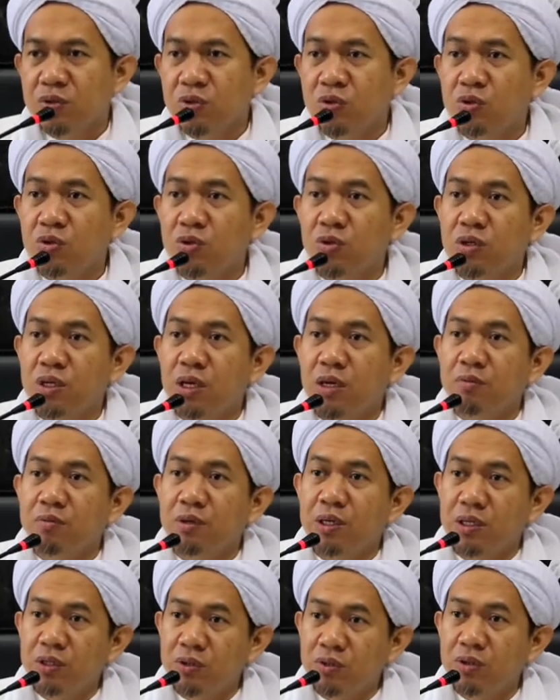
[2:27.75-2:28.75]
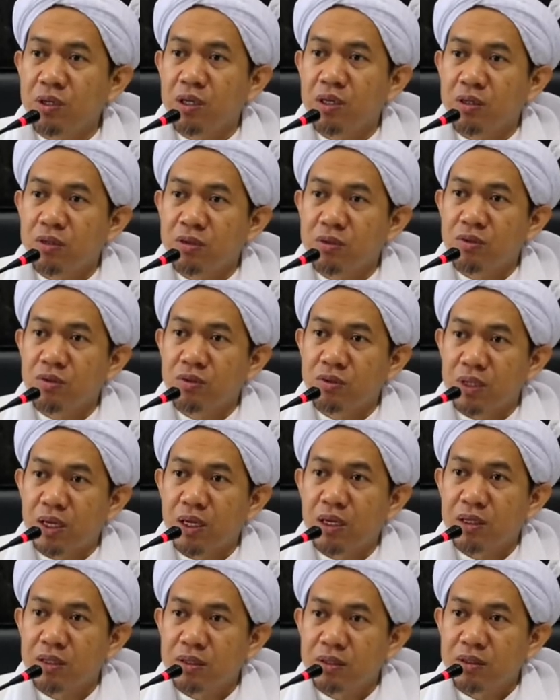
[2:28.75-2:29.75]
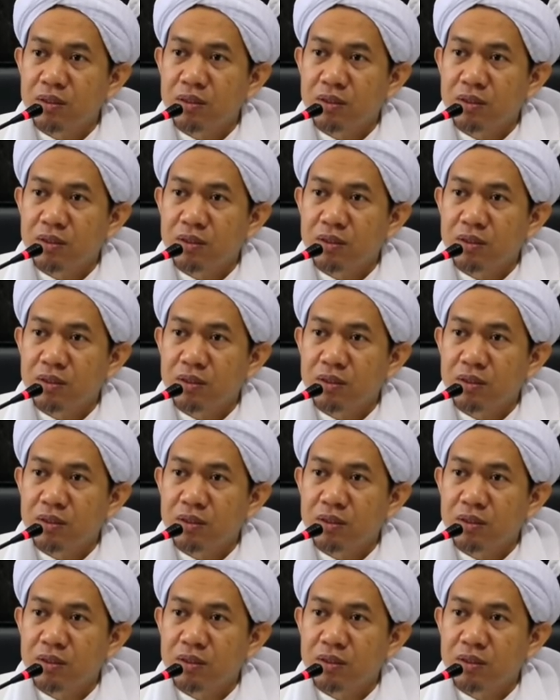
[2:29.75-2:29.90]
Justru yang begitu yang susah